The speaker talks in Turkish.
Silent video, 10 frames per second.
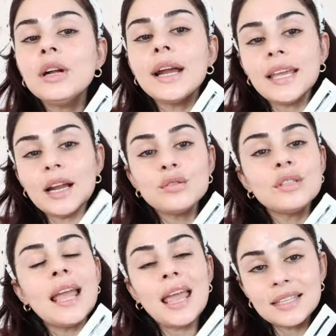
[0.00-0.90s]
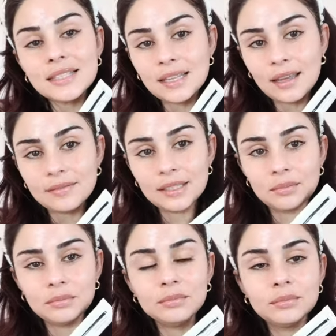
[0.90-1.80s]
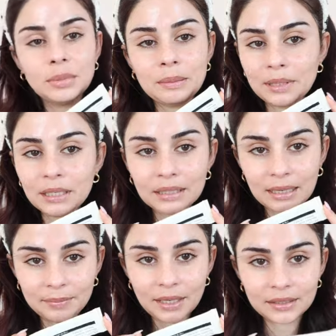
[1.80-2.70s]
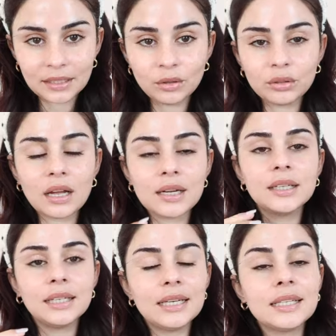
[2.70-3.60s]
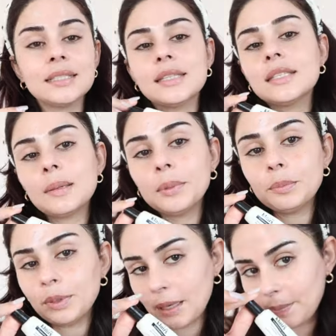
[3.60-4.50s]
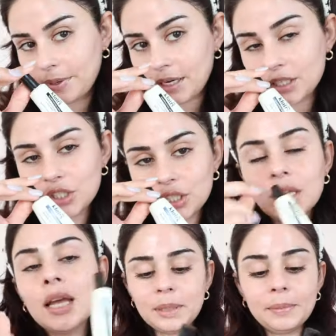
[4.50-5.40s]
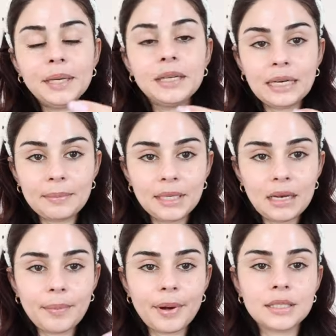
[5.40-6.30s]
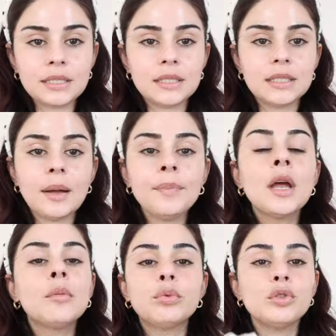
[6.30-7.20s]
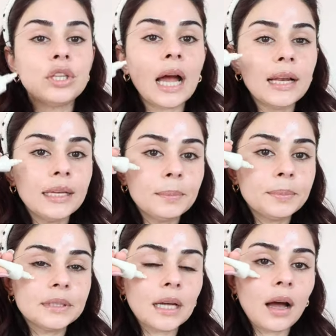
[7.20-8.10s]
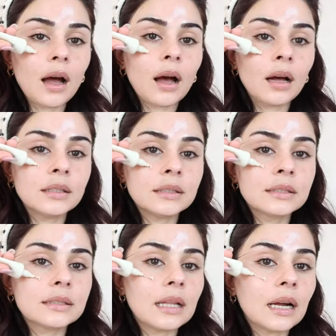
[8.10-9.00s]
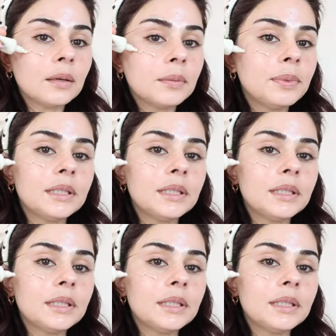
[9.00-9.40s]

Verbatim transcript: olarak yeryüzünde en sevdiğim BB kremlerden olan Clarice'in Supple Preparation BB kremiyle başlayacağım. Bu jel yapıda ıslak